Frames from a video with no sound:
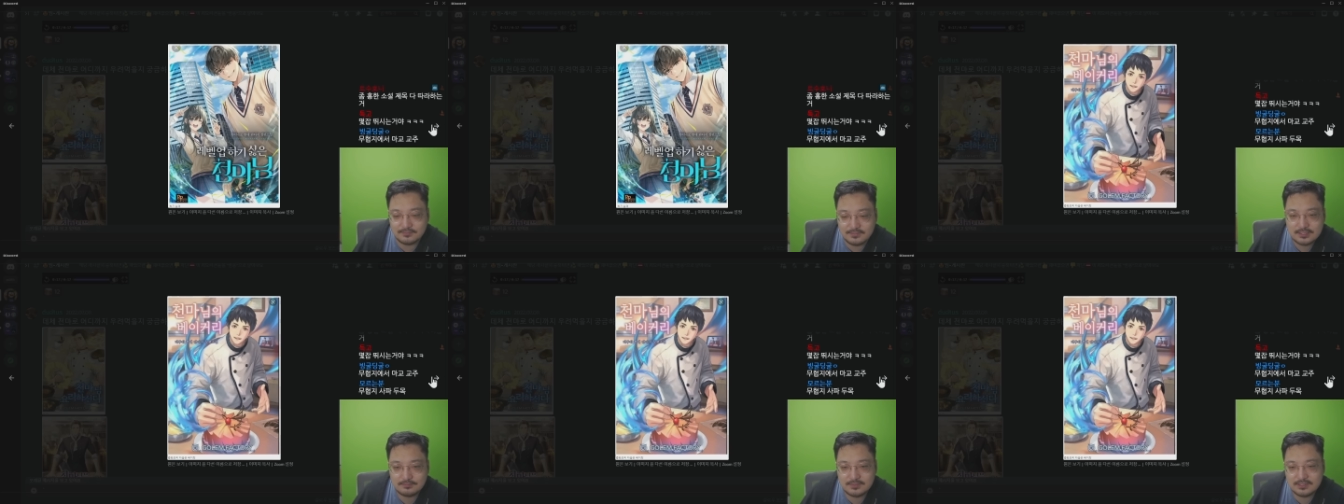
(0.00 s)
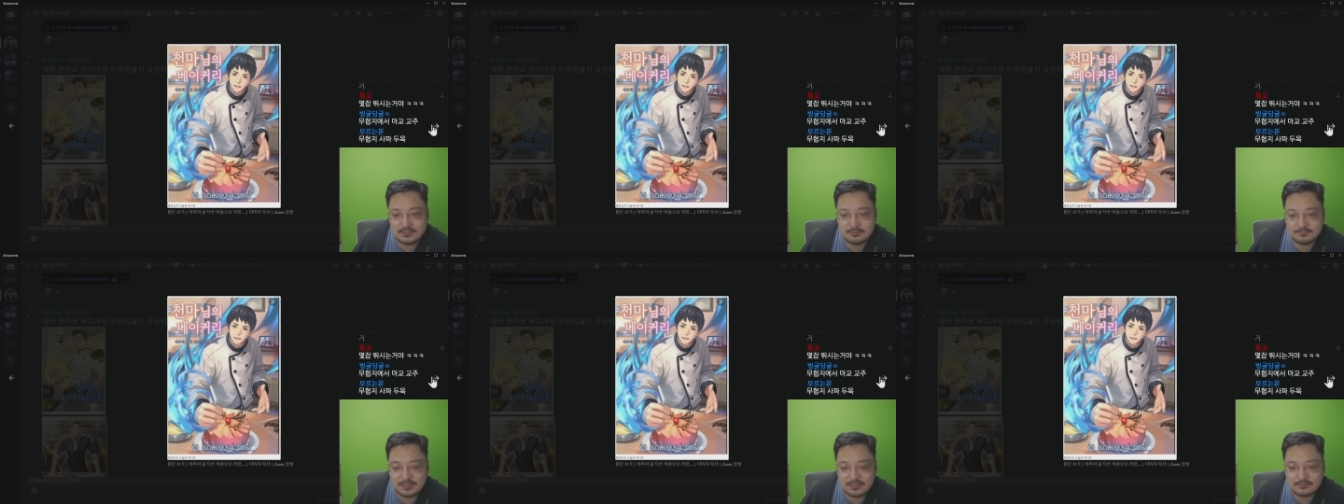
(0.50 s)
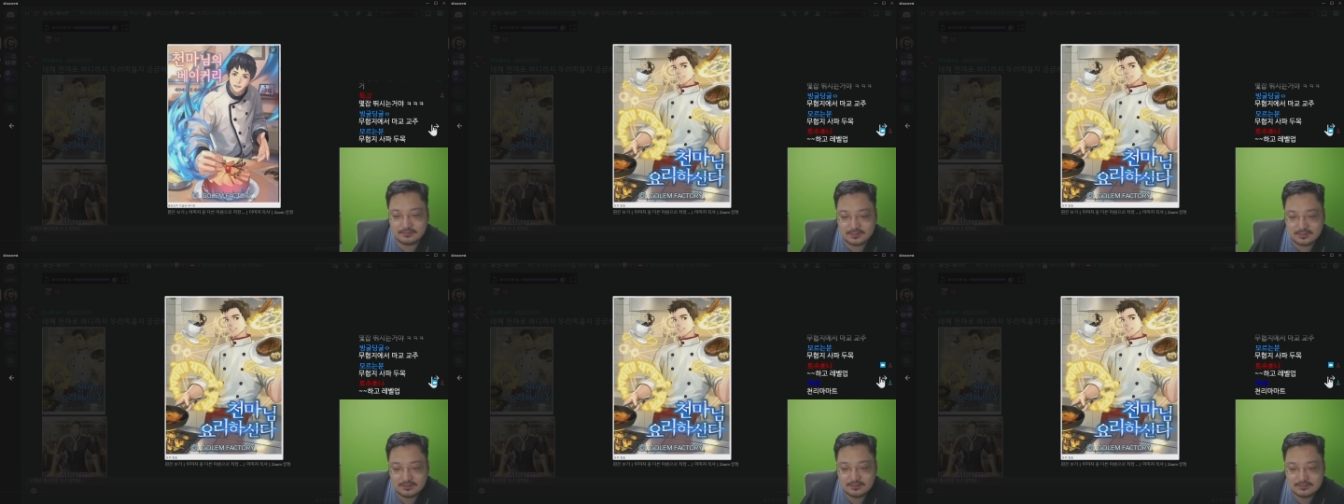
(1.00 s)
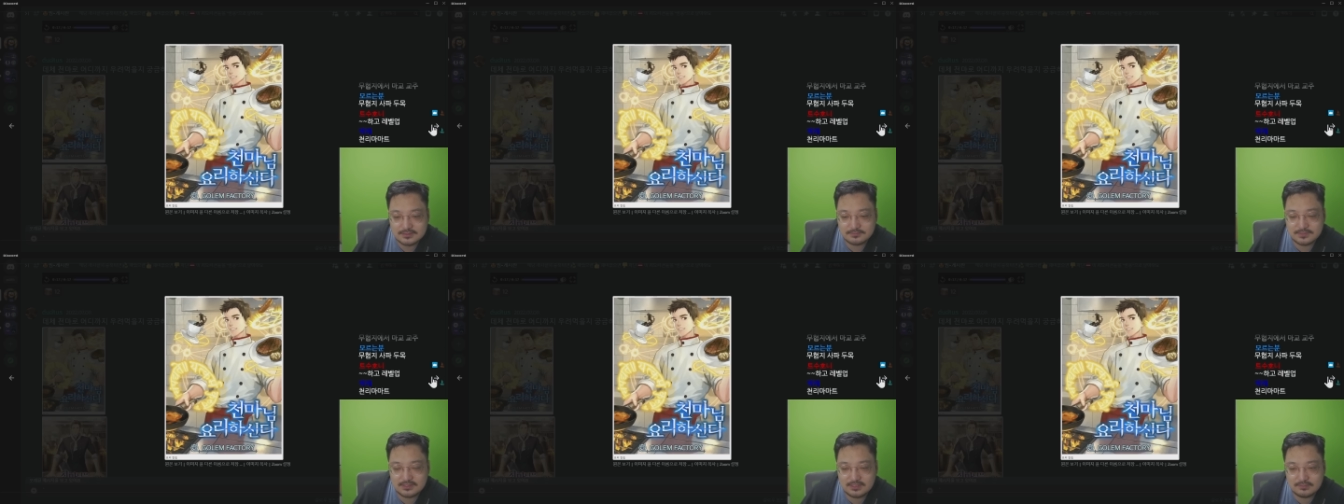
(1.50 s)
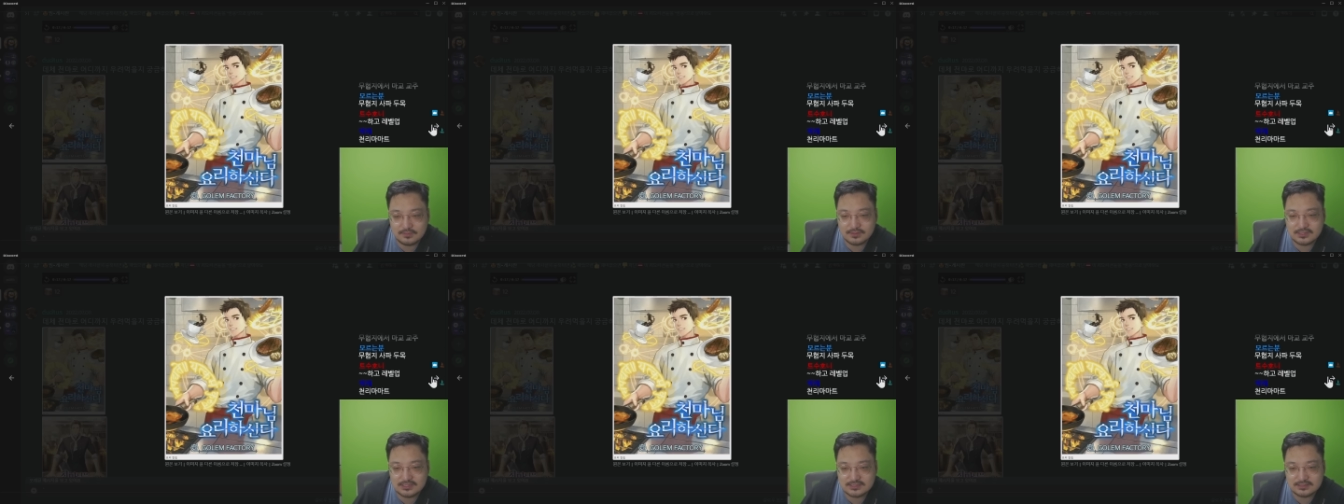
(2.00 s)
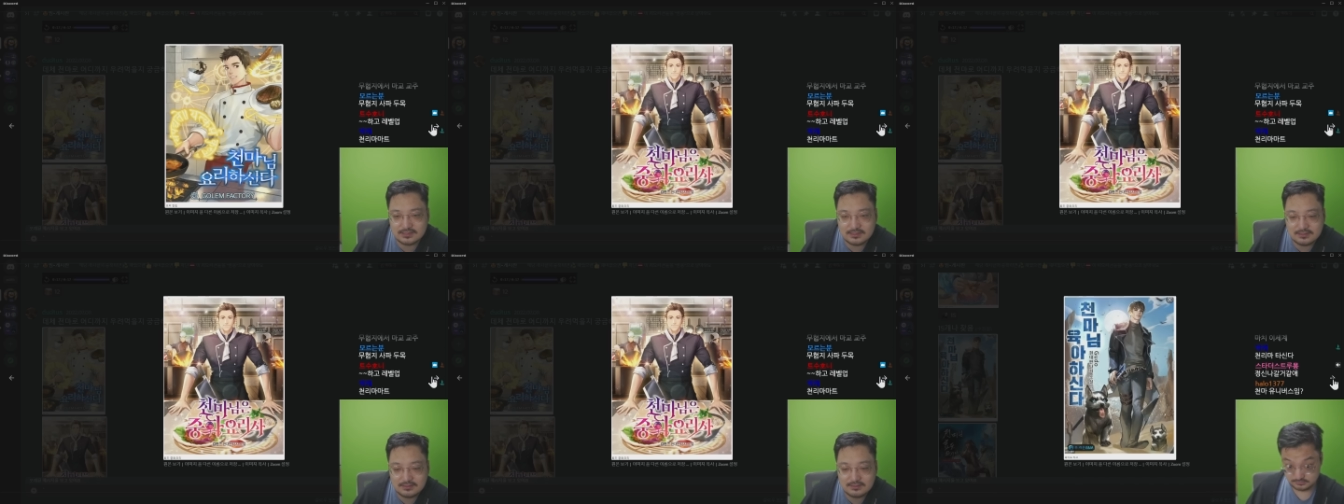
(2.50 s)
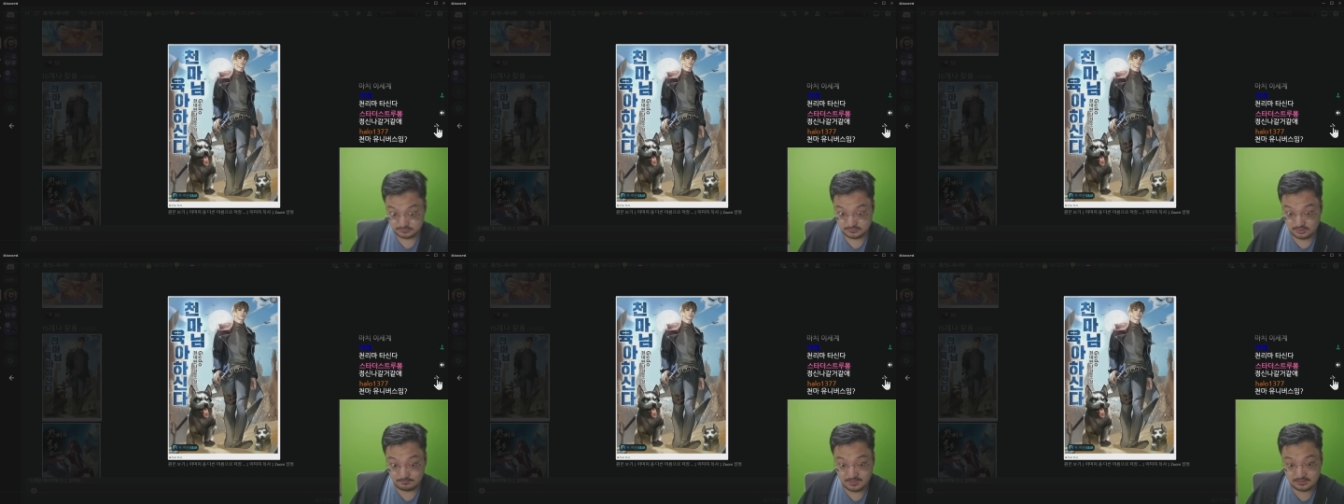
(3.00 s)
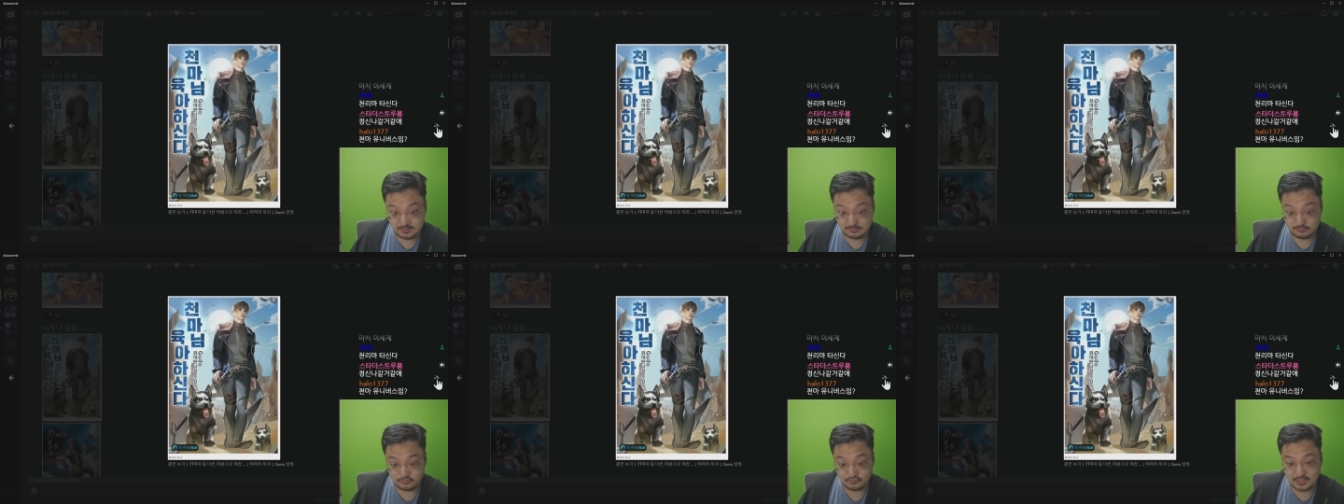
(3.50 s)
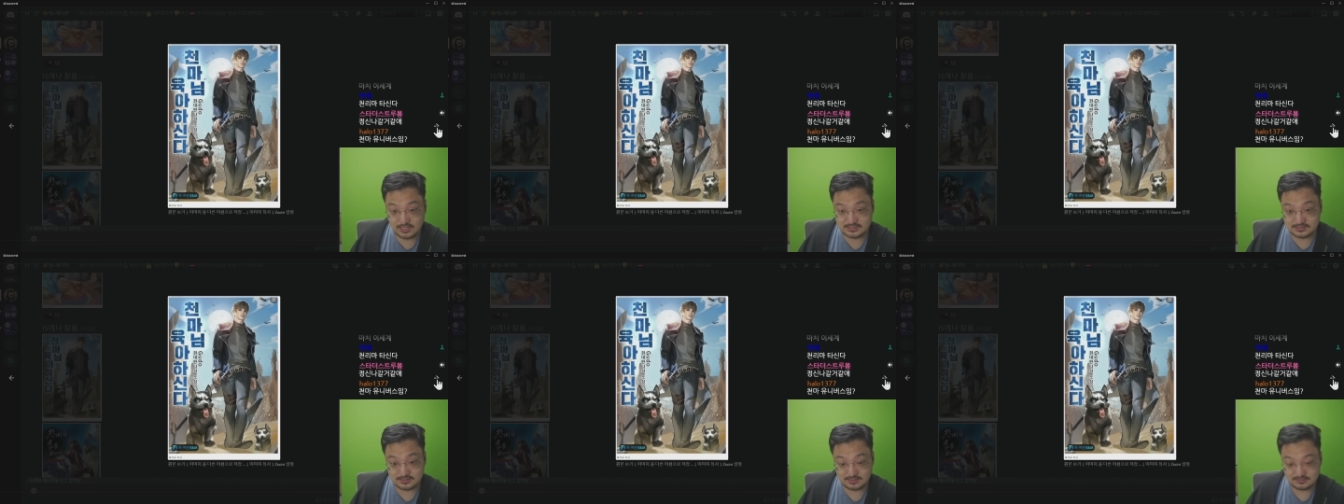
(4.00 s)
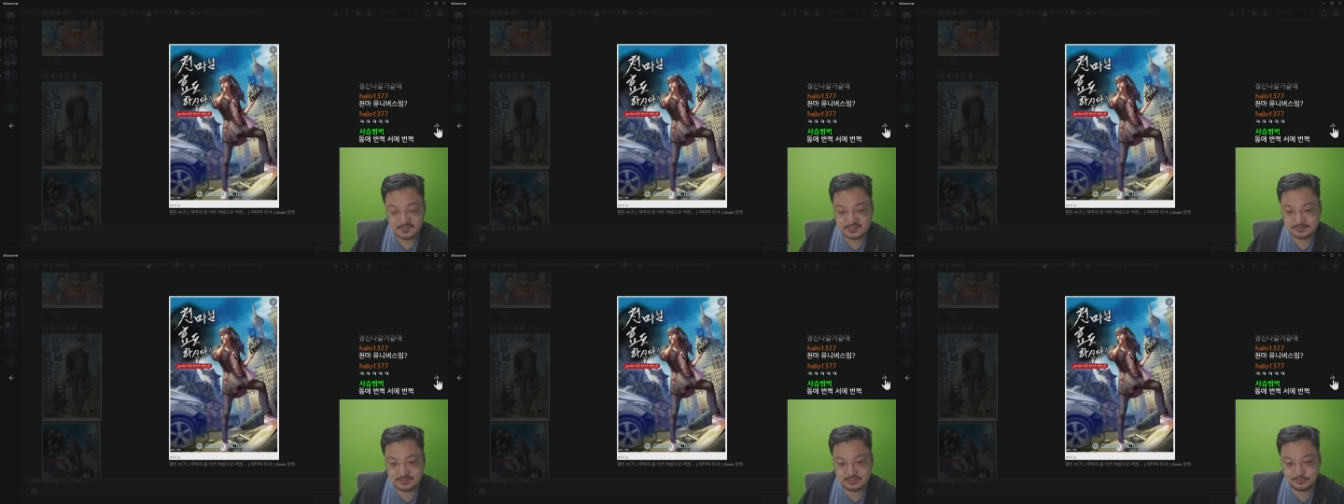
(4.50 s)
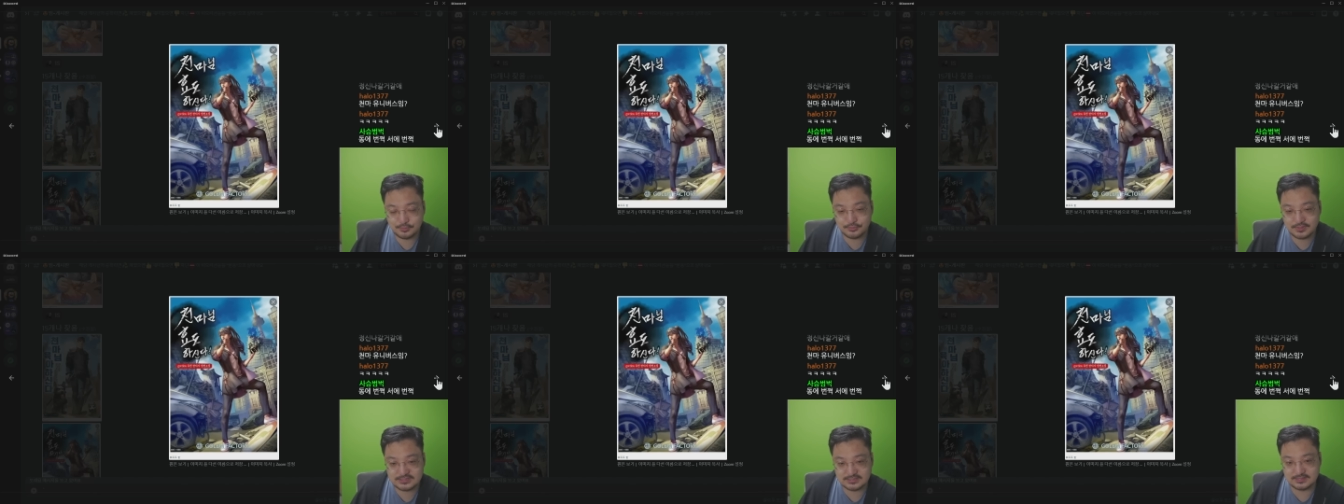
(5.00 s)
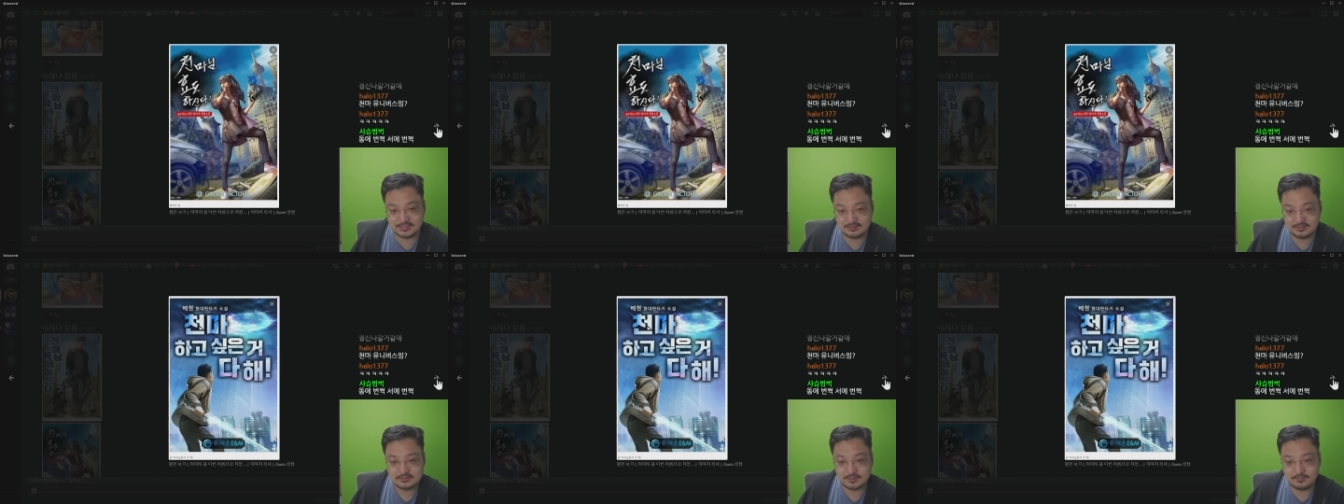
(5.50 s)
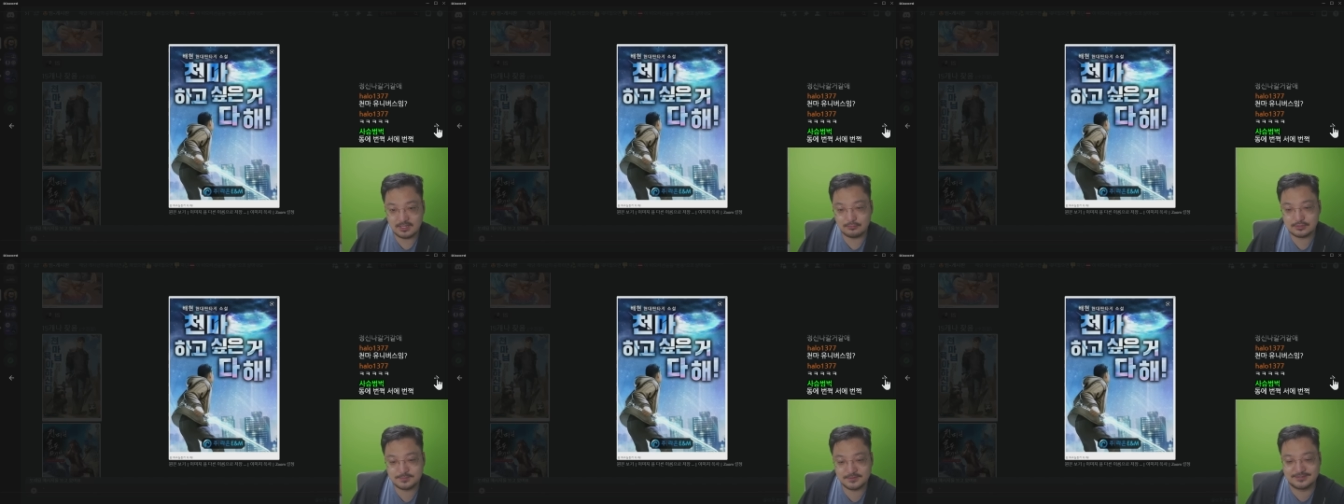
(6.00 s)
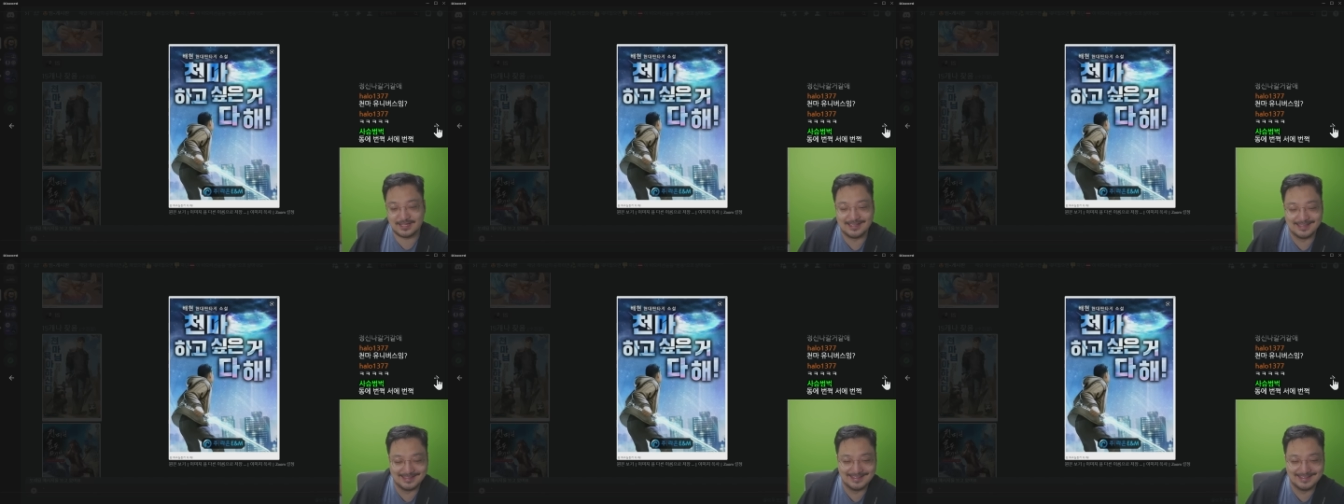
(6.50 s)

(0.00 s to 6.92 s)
천마님은 베이커리. 천마님 요리하신다. 천마님 육아하신다. 천마님 효도하신다. 천마 하고 싶은 거 다 해.